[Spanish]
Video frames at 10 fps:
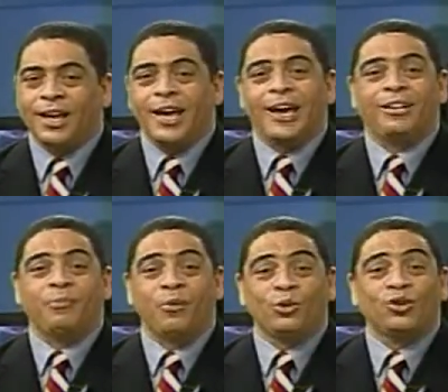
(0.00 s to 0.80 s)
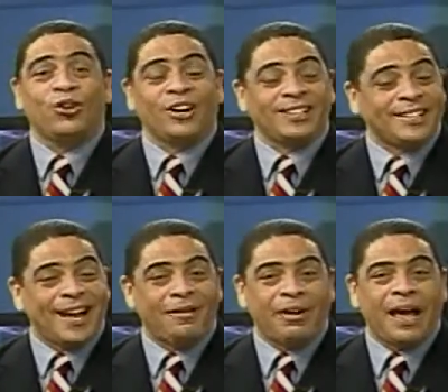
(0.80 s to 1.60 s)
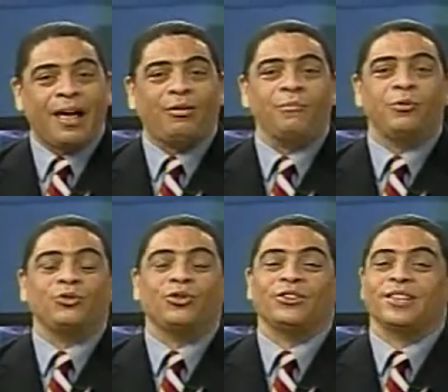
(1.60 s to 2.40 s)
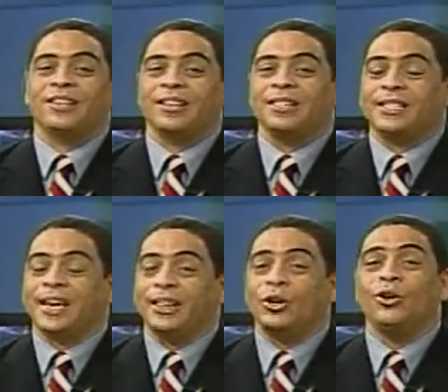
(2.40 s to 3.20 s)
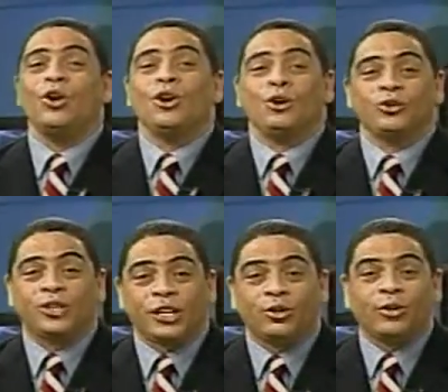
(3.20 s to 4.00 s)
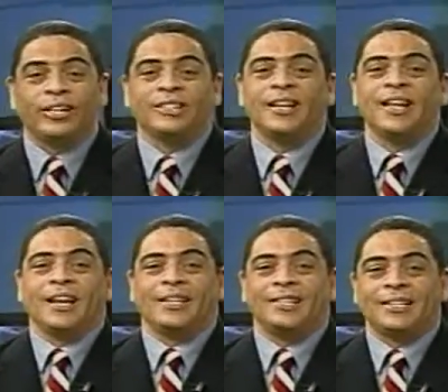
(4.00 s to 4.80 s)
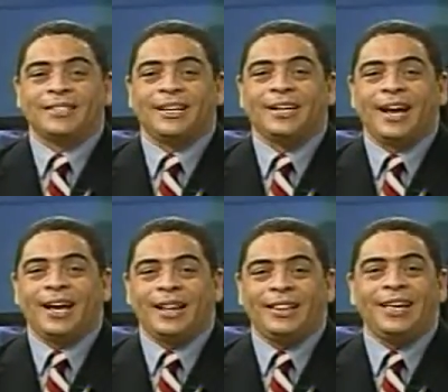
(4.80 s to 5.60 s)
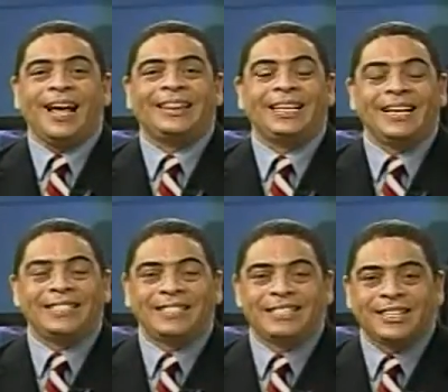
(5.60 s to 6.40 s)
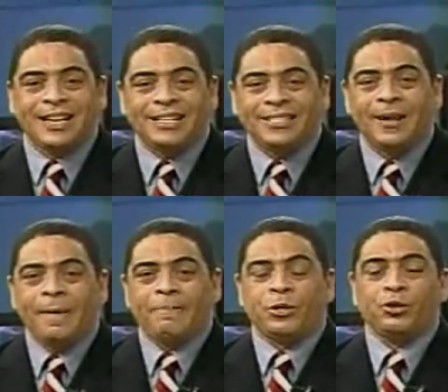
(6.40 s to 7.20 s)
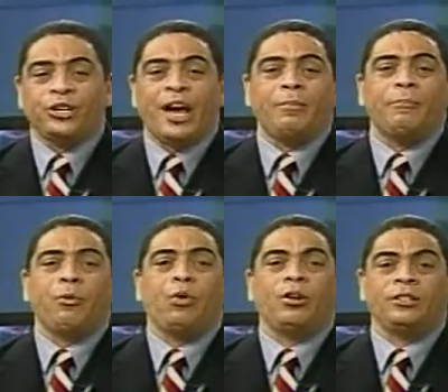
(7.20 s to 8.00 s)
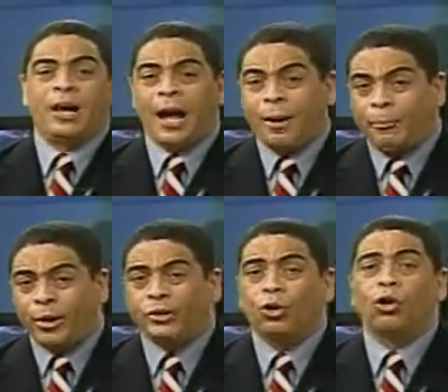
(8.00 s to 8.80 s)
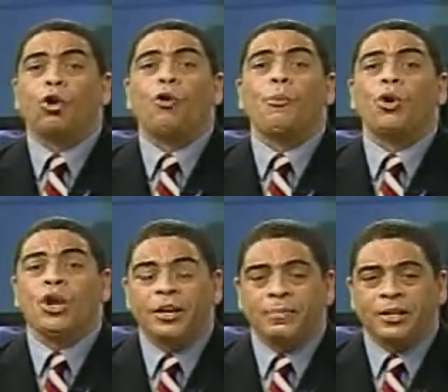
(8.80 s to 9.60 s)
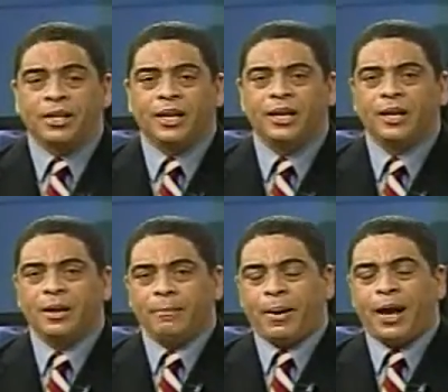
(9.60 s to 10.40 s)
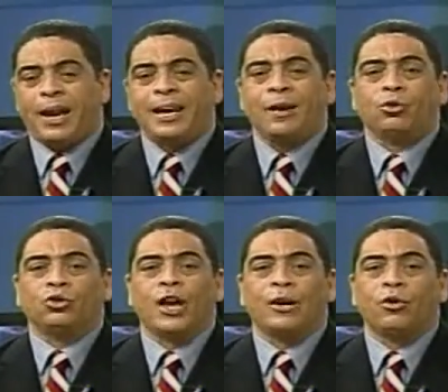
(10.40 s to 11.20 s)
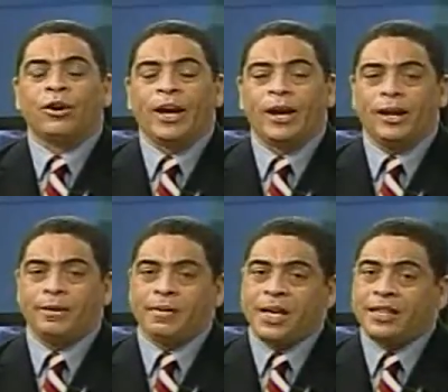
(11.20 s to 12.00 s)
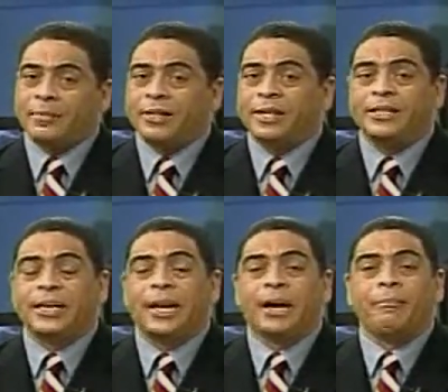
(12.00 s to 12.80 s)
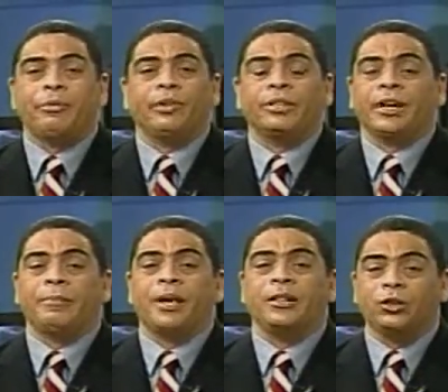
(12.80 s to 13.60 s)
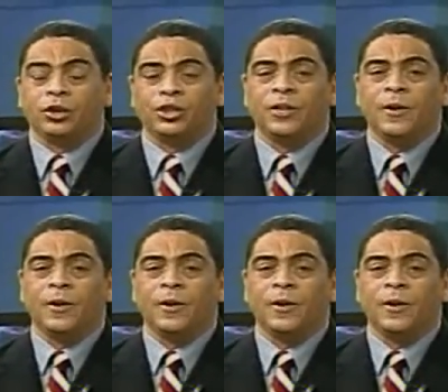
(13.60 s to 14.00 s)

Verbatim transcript: Es mucho lo que se ha hablado, es mucho lo que se está diciendo. Lo cierto es que se acerca el día 16, de donde Albert Pujols ha puesto como límite para negociar con él. Inmediatamente él llega a campos de entrenamientos,